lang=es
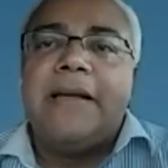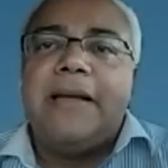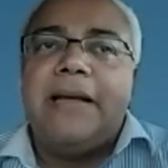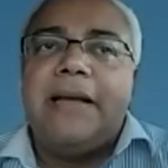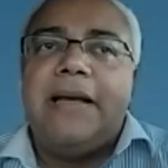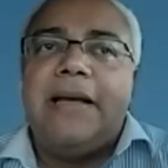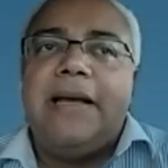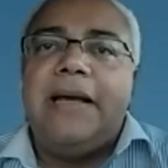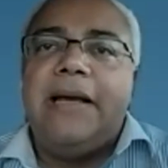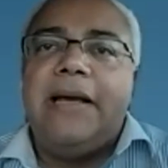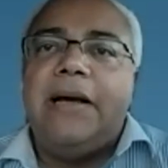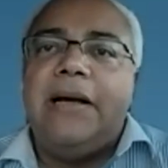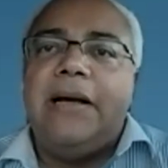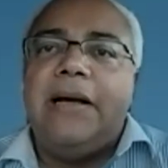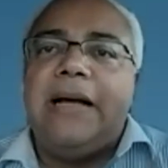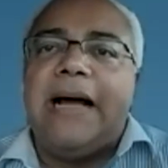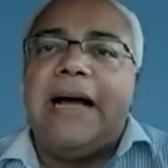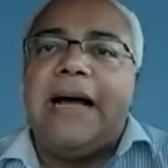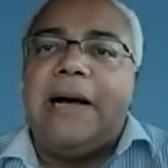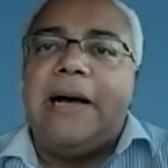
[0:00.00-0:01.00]
eh,
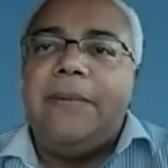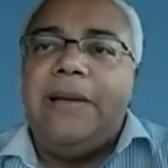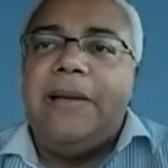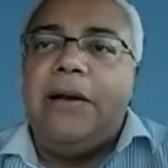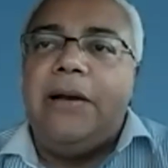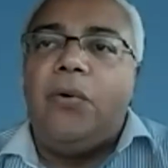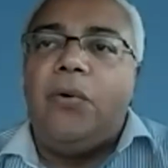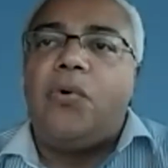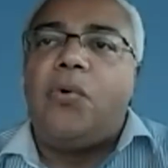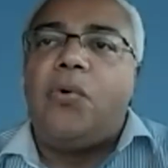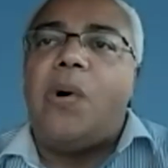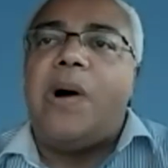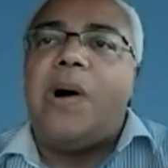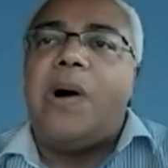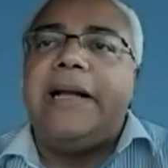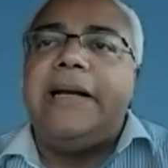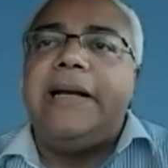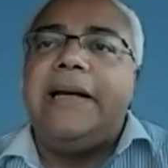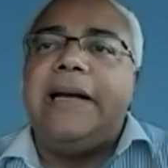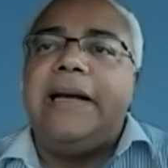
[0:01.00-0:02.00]
hábil o
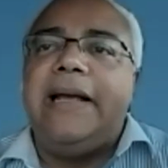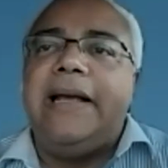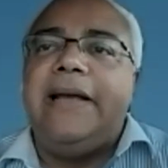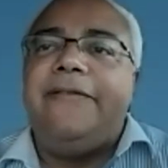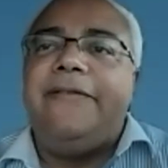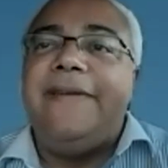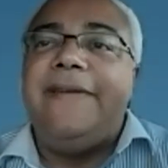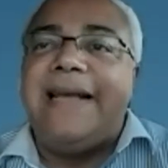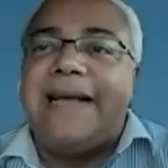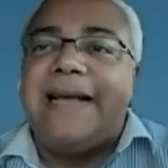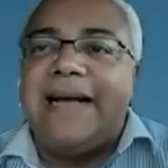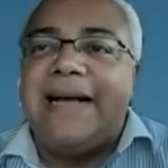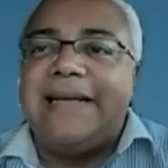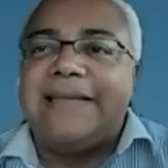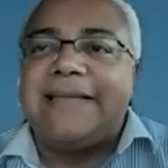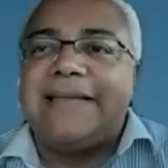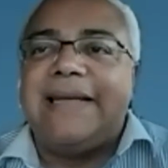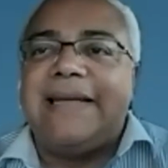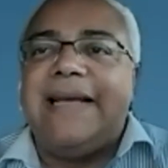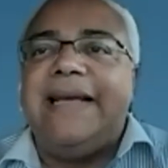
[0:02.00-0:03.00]
cuán
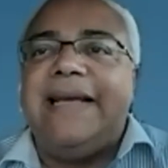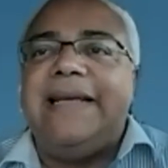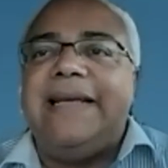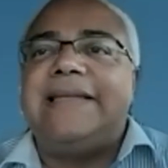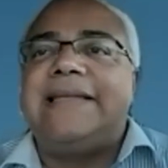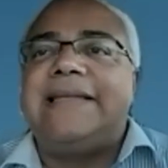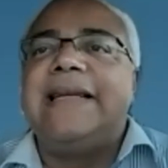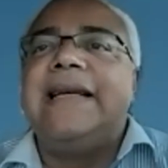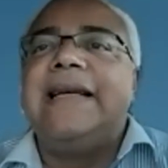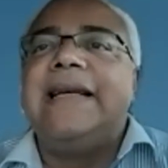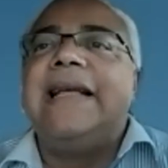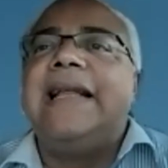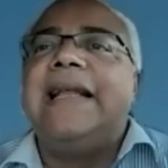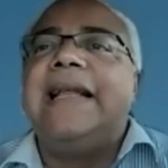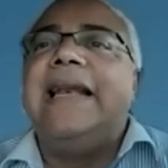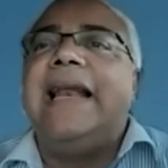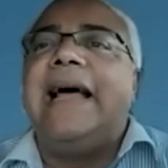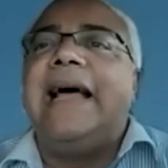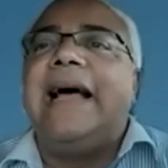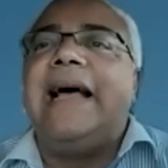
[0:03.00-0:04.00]
eficaz es
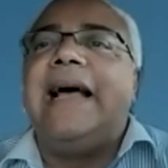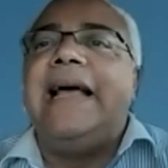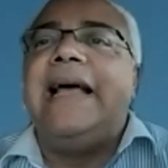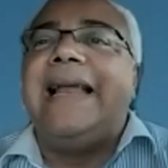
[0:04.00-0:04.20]
la,